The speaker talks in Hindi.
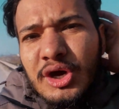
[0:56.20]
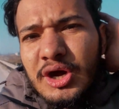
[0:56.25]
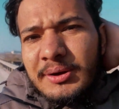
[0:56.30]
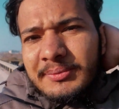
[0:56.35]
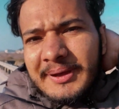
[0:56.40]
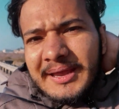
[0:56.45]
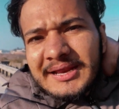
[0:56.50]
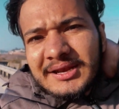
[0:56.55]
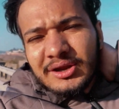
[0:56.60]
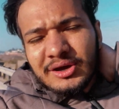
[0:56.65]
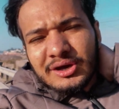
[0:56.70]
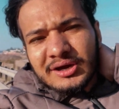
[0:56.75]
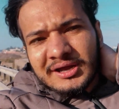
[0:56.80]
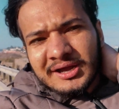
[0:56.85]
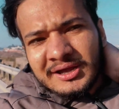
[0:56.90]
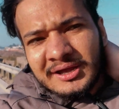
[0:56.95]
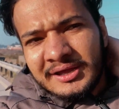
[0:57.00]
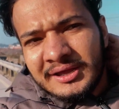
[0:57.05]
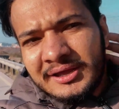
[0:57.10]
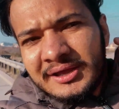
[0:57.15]
भाई लोग
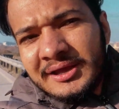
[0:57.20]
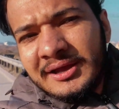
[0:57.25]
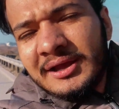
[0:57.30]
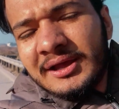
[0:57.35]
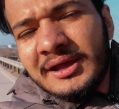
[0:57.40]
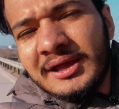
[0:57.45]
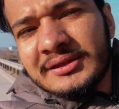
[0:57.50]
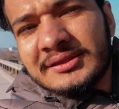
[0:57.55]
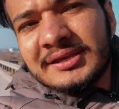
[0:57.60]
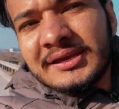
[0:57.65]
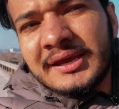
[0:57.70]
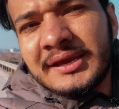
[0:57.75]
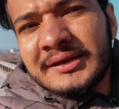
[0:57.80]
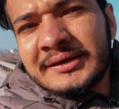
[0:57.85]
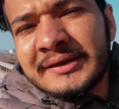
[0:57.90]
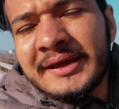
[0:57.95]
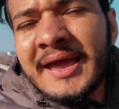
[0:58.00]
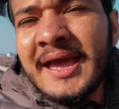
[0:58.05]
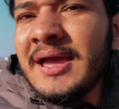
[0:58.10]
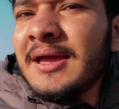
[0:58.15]
सीन
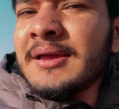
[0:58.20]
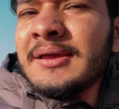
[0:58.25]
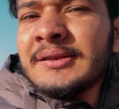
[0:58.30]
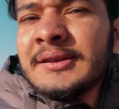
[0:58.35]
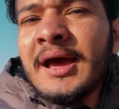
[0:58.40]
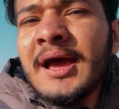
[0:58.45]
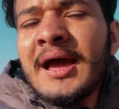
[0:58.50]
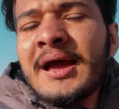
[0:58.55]
ये ना